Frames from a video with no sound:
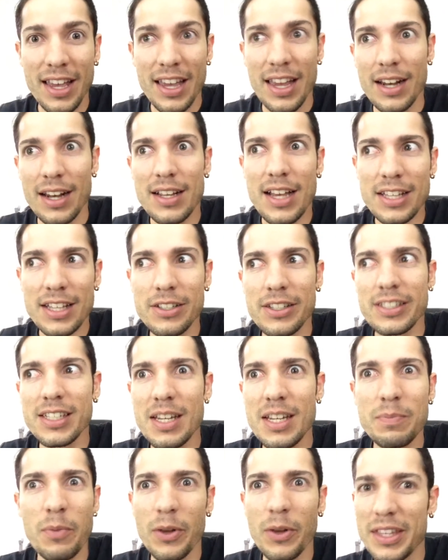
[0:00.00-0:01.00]
El caso es que
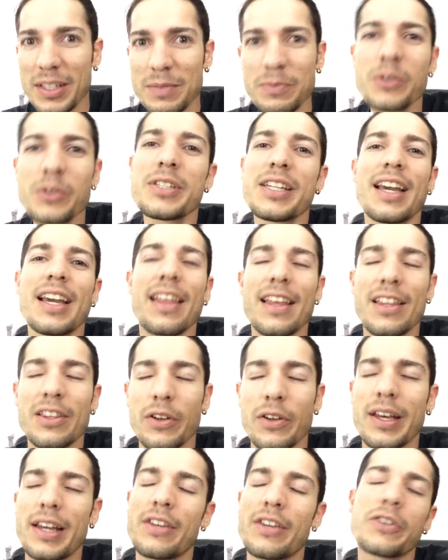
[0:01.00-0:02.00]
ponen música de
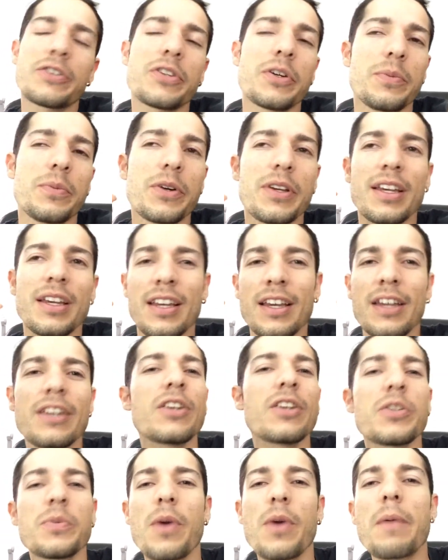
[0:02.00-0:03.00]
toda y yo soy muy, yo
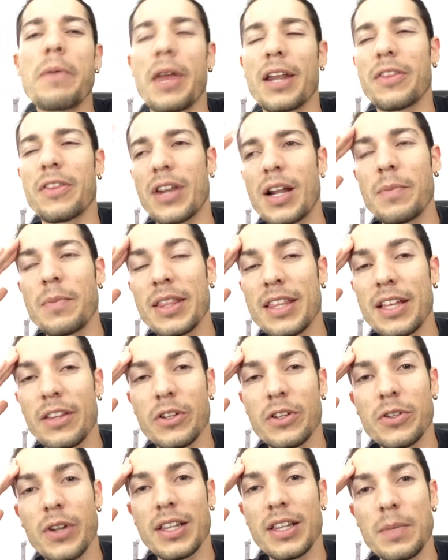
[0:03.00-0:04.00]
soy muy abierto, realmente no
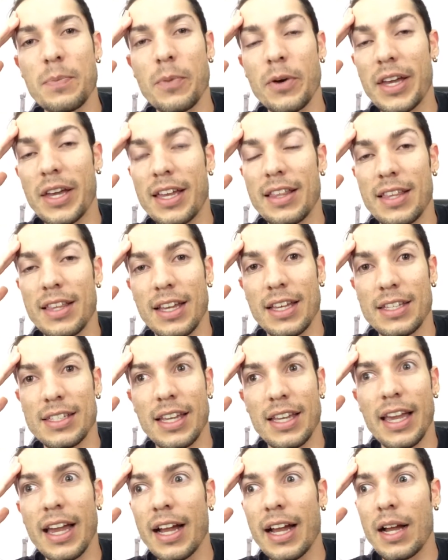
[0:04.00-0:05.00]
soy el tipo de gente que se
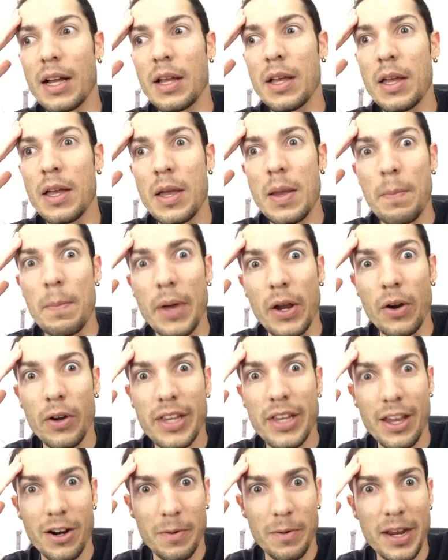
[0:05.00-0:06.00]
queja, pero
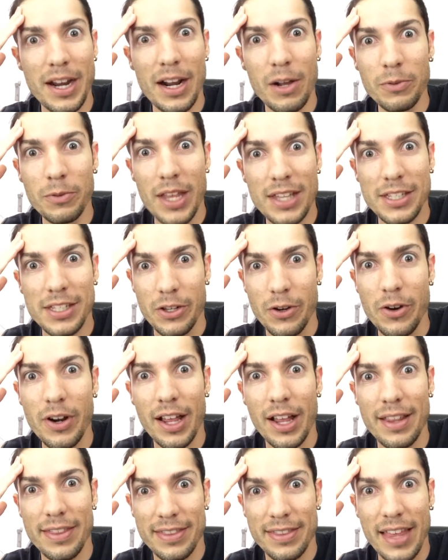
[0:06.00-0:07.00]
quiero ver a una
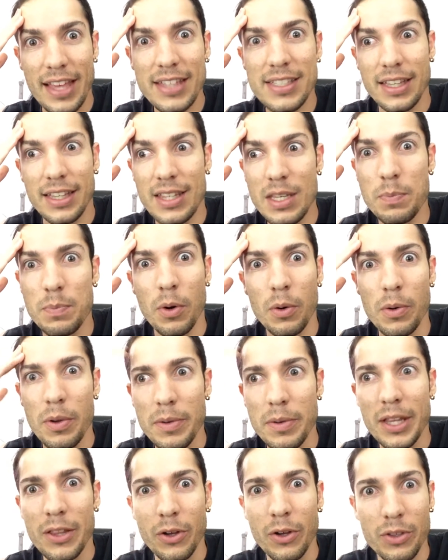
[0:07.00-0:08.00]
señora de ese tipo
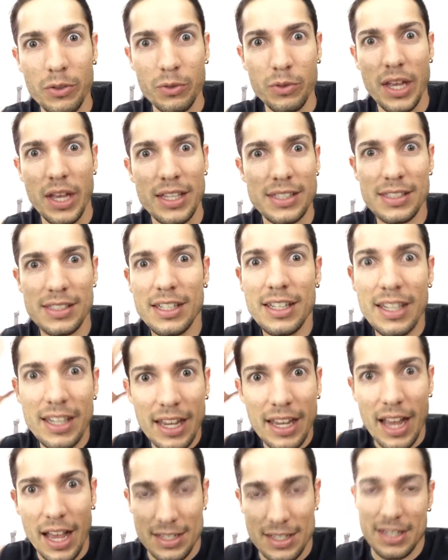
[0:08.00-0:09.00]
viviendo en unas
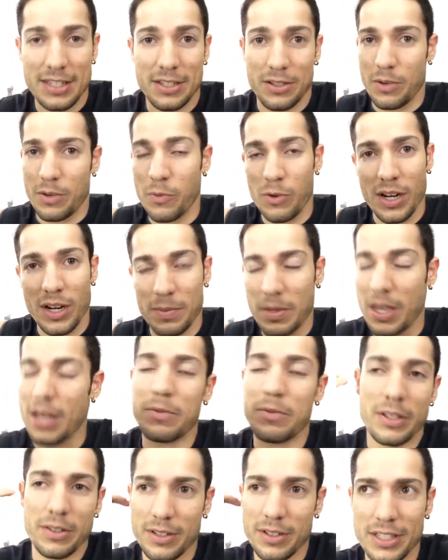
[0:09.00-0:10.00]
casas como la mía,
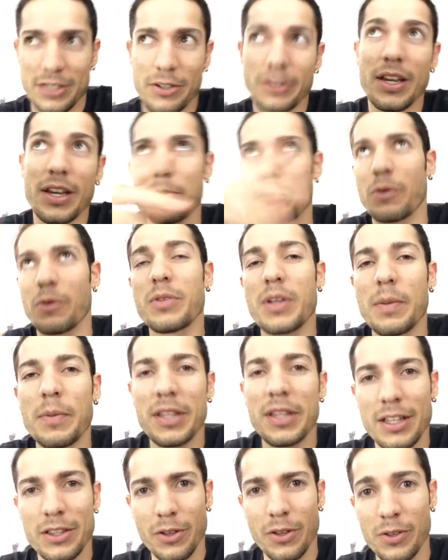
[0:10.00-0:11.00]
bueno, que se oye
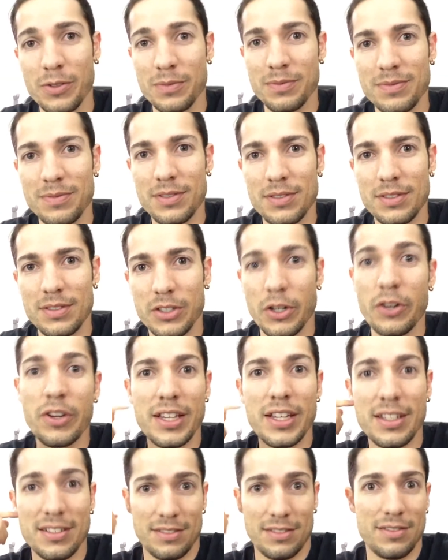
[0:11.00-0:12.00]
absolutamente todo. Se
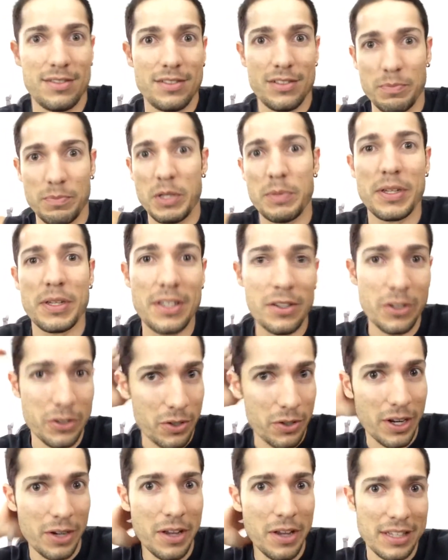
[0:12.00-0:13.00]
oye mis vecinos
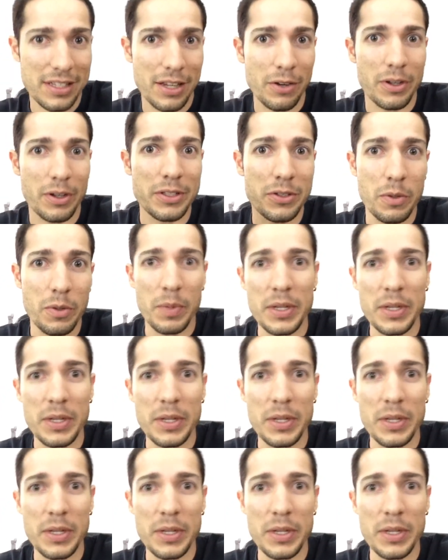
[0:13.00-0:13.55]
oyen hasta lo que estoy